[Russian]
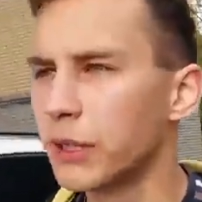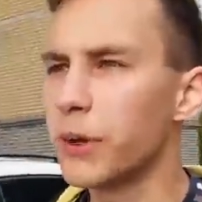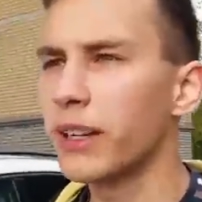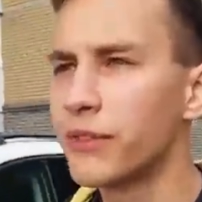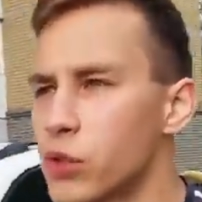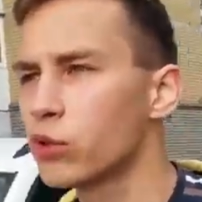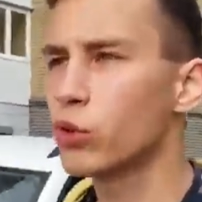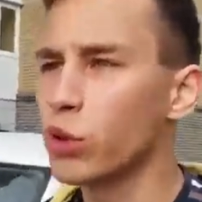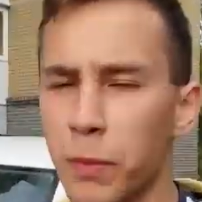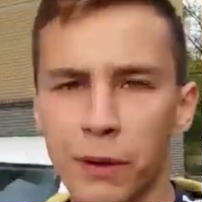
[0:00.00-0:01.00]
вы понимали всю
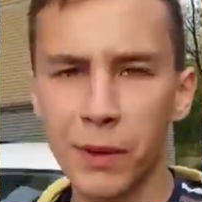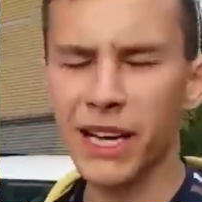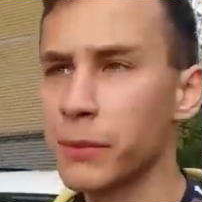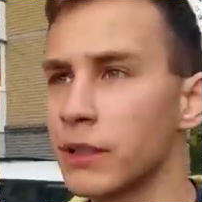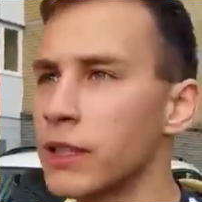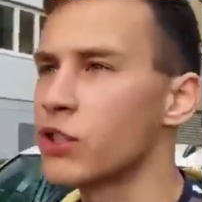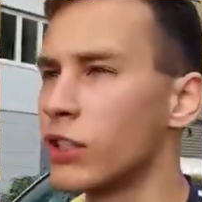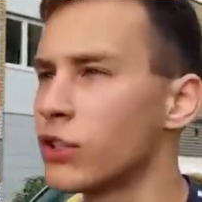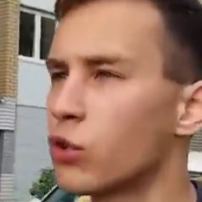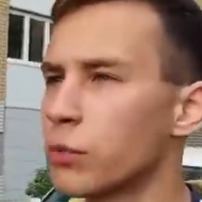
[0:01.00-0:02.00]
суть проблемы,
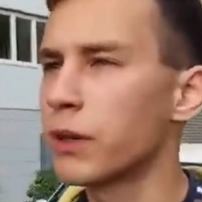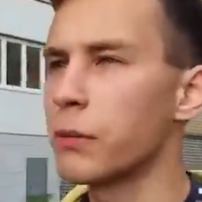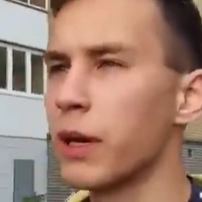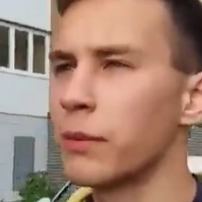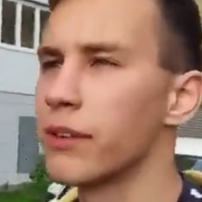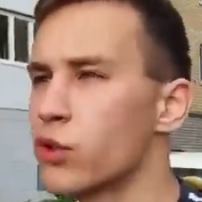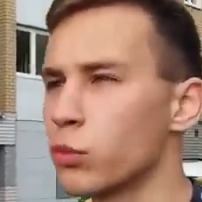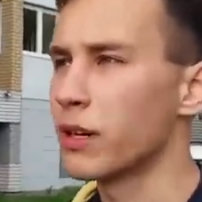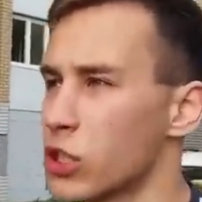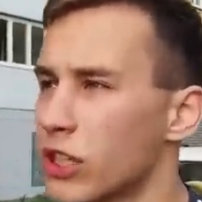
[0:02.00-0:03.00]
точнее не суть проблемы, а
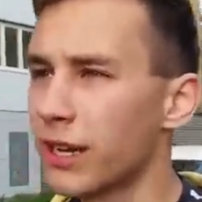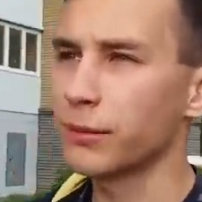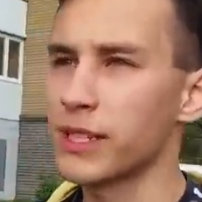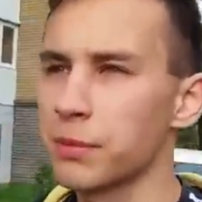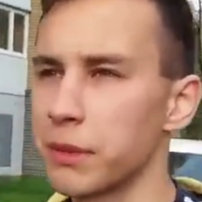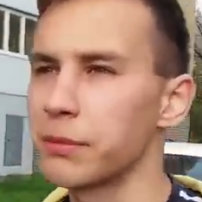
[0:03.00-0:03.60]
всю масштабность